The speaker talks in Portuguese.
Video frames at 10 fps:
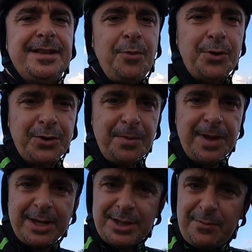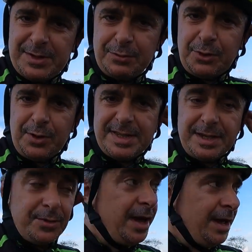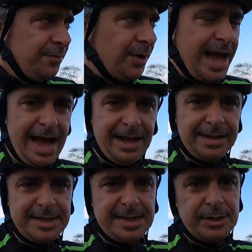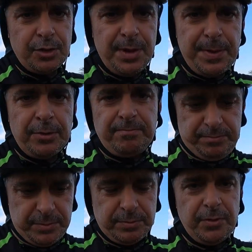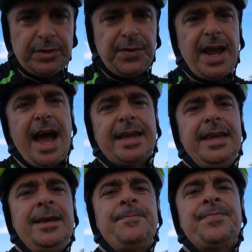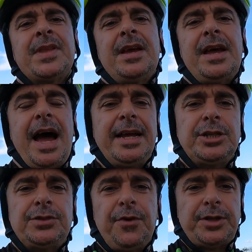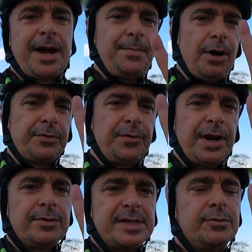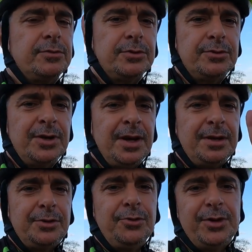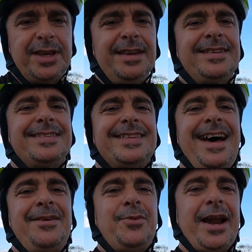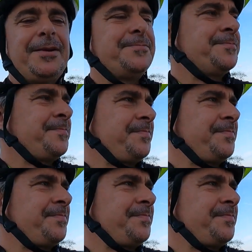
enganar um pouquinho a mente, dá pra fazer um truquezinho. Vou lá, descer e subir para não, não esfriar aqui. Aí a gente volta com a pauta, vou falar do segundo truque, tá? Bora.